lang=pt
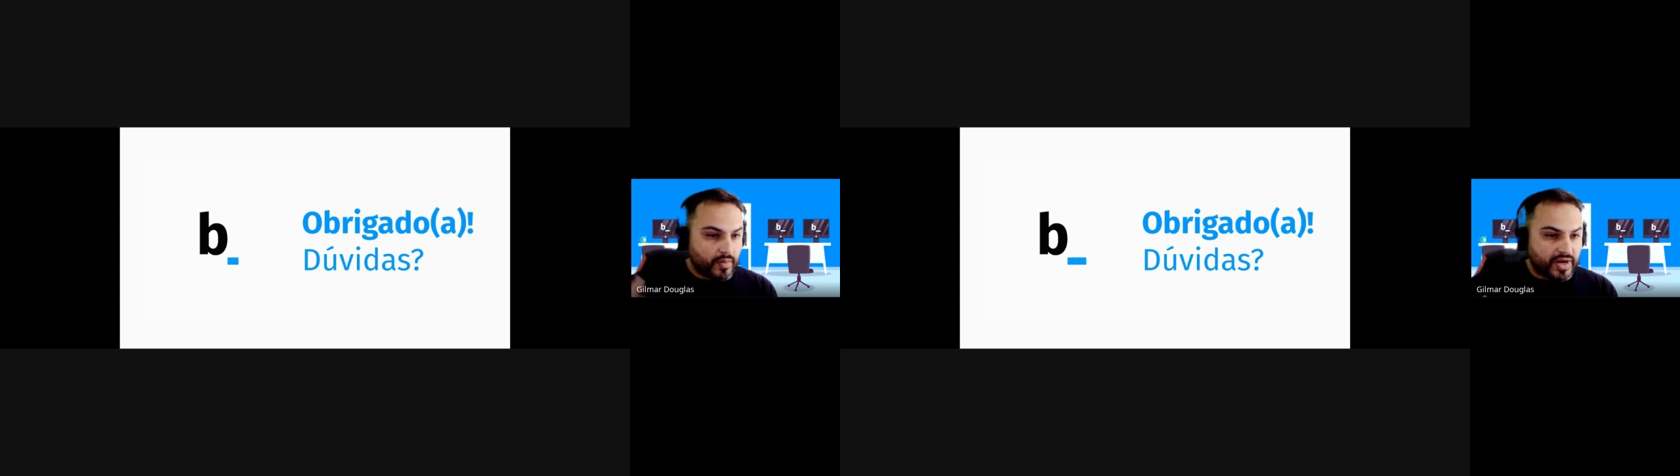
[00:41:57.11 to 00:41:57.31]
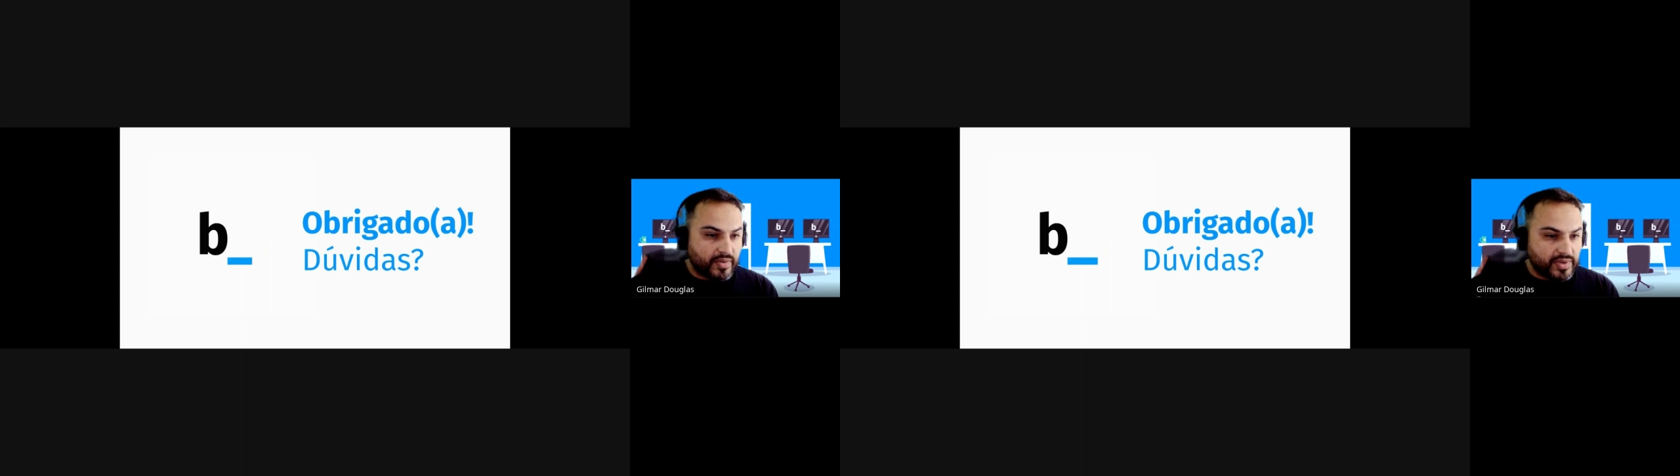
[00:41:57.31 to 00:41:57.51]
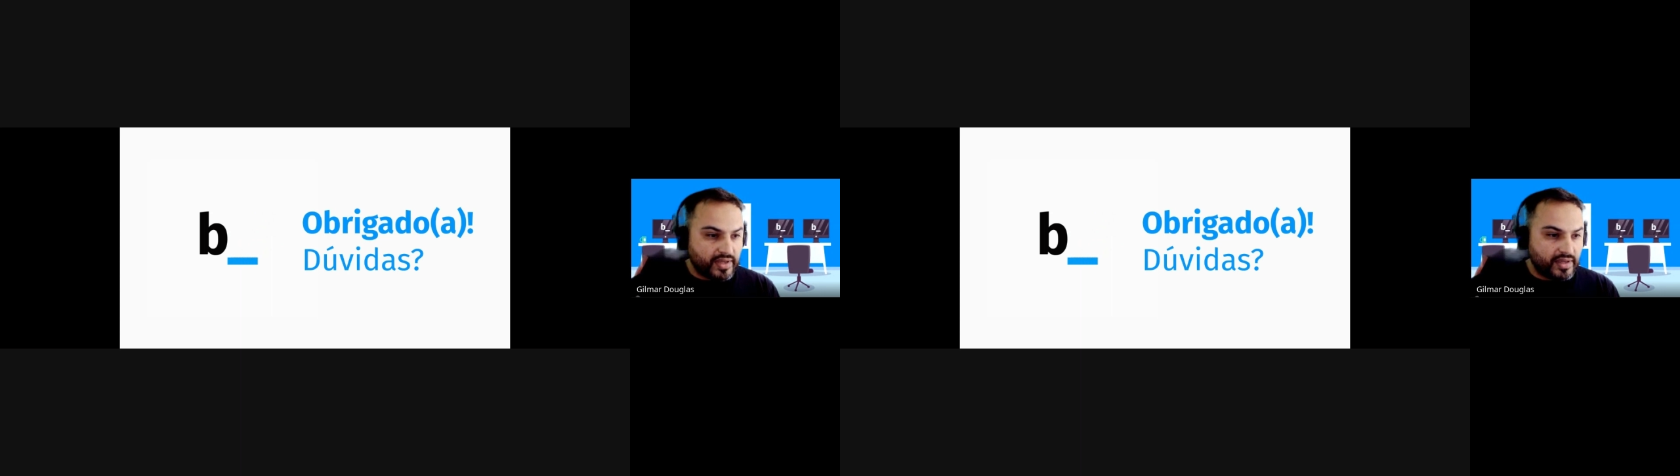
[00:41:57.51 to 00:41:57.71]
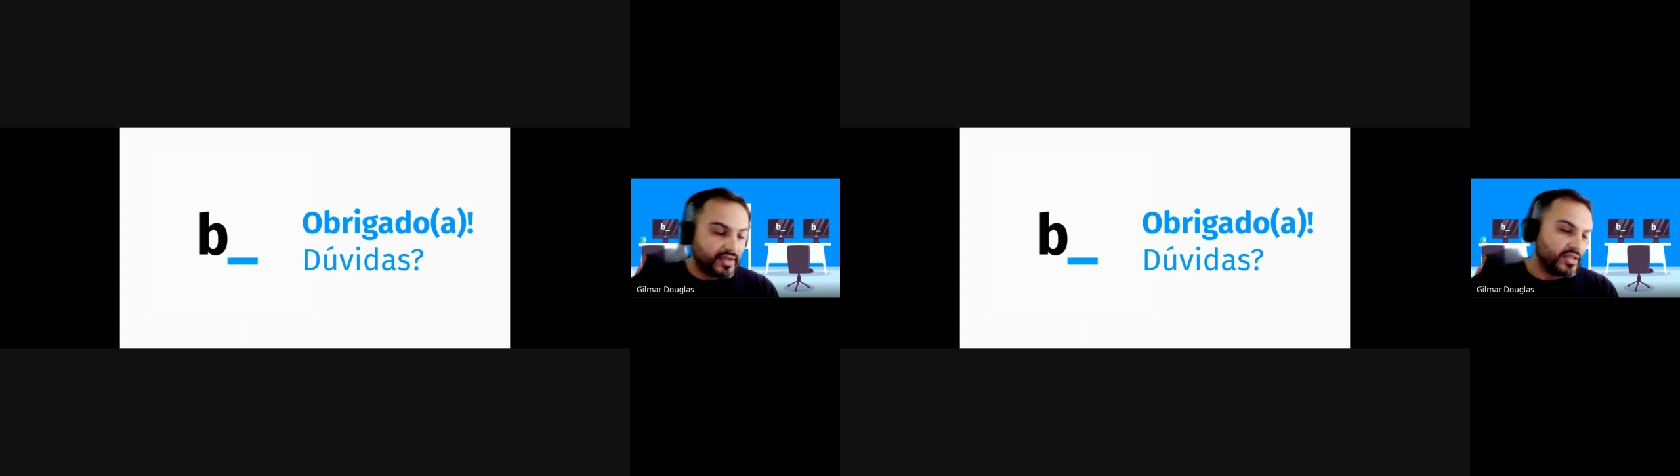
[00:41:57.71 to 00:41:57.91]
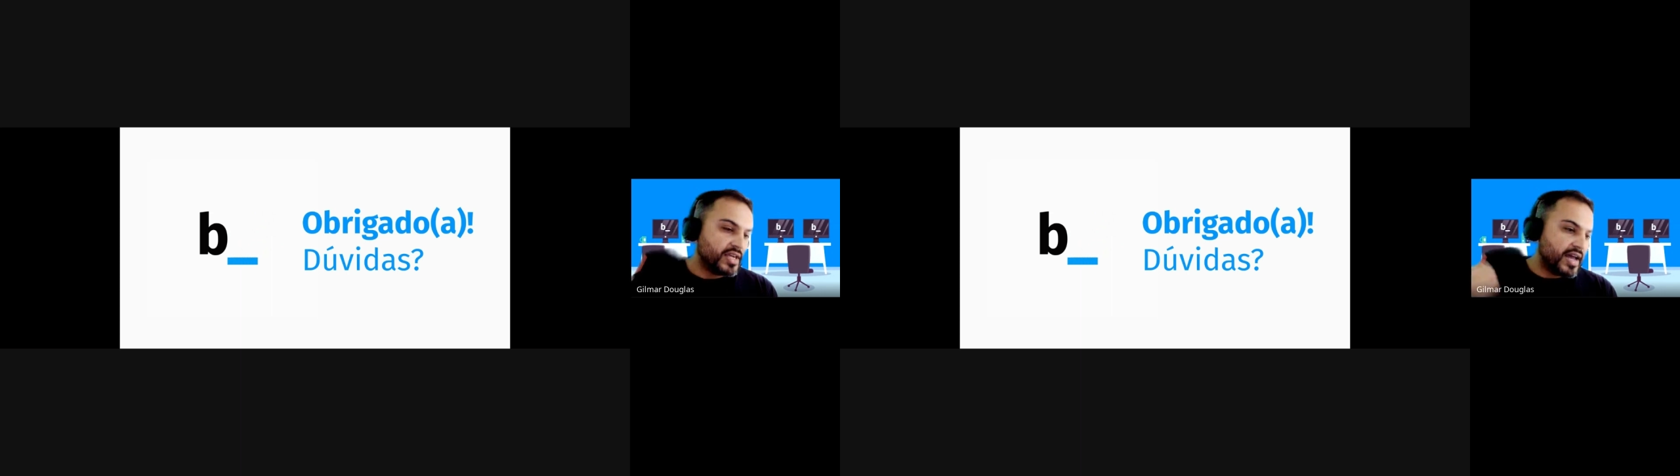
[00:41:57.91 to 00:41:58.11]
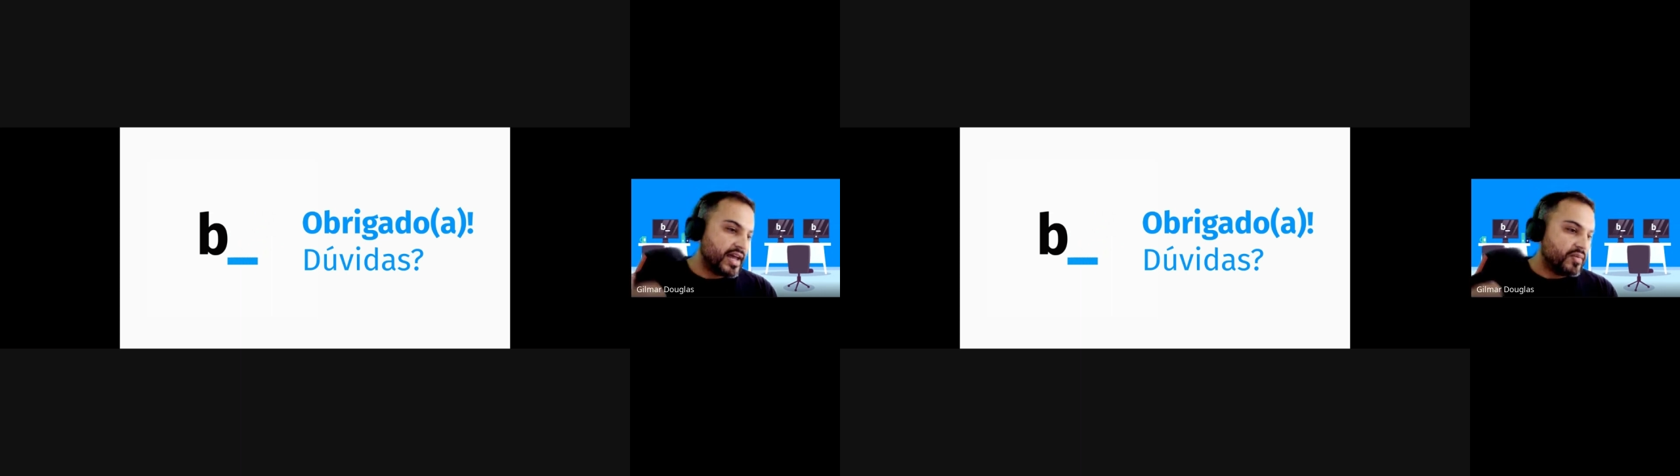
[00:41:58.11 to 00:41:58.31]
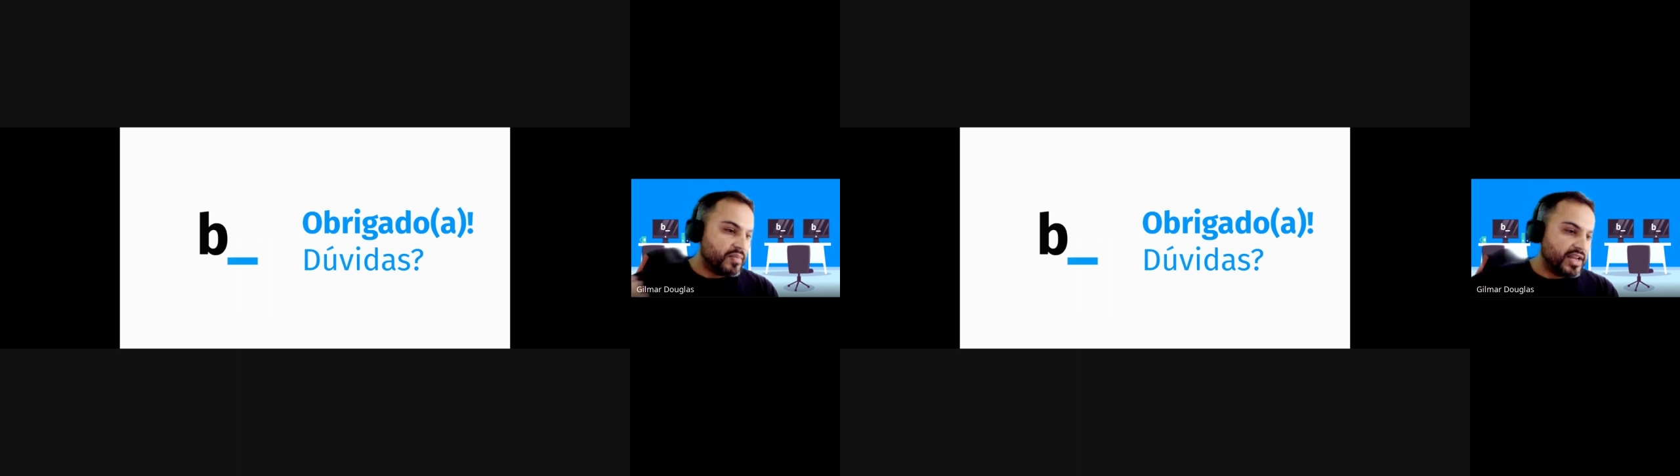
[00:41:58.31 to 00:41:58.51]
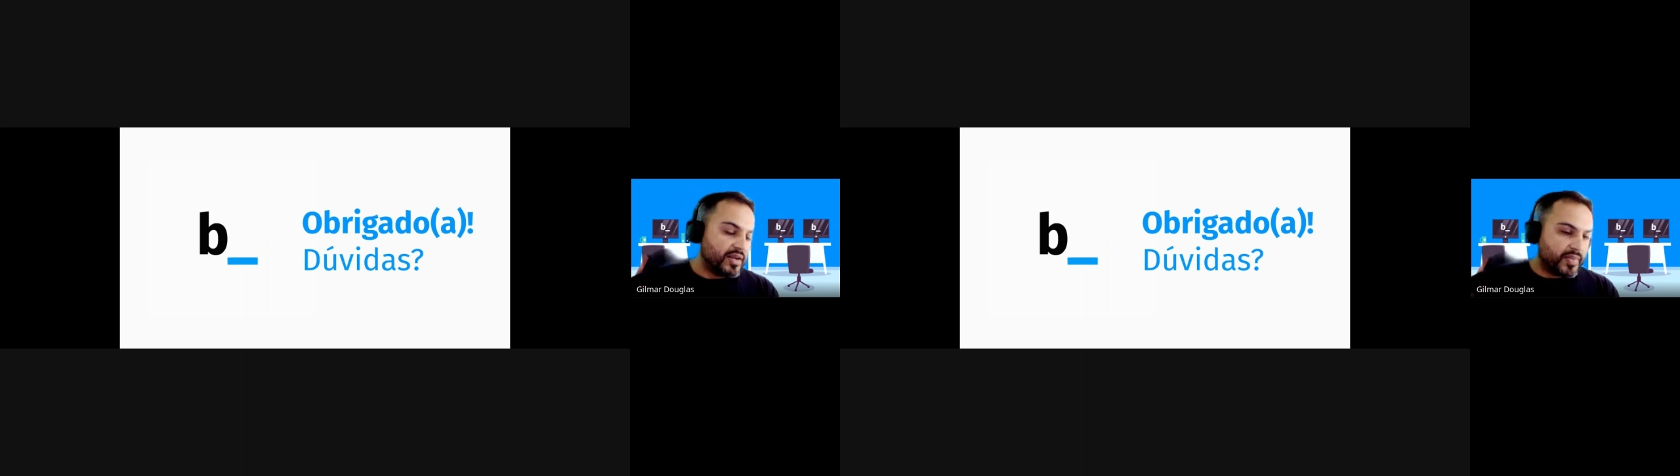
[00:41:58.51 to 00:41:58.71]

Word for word: para mim, gera milha